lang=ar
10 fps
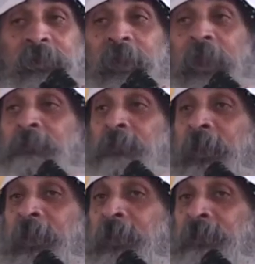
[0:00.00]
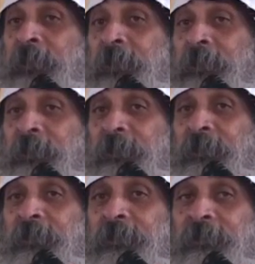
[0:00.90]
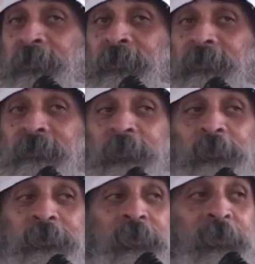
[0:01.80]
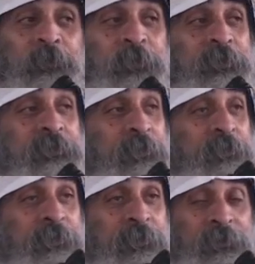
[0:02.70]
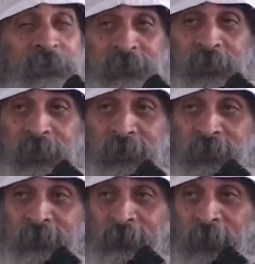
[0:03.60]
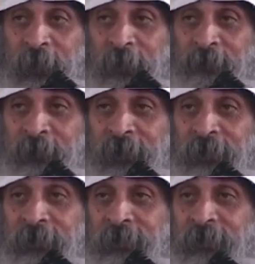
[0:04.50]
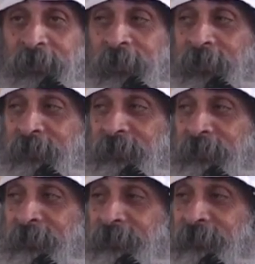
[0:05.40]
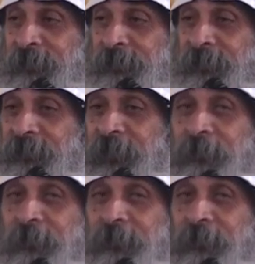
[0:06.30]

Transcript: اما هذا داود بولس دوت طلع ناصح قوي الايه ديت جاب